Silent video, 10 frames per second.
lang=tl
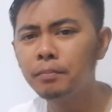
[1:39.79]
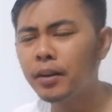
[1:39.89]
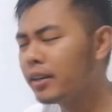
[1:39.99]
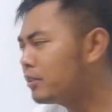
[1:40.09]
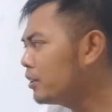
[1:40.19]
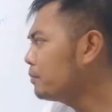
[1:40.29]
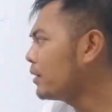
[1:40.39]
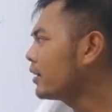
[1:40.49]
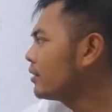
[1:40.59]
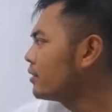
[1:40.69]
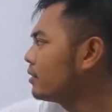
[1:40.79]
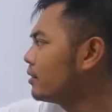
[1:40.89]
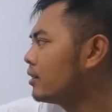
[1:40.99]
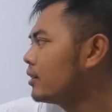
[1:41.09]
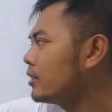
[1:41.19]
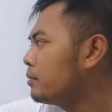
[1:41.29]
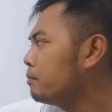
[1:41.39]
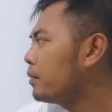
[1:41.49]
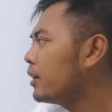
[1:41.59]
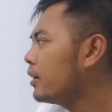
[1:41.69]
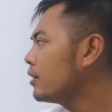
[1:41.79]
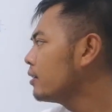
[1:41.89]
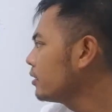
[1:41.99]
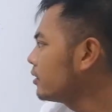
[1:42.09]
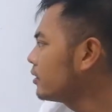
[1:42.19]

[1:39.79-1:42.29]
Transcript: para isolve yan, simply,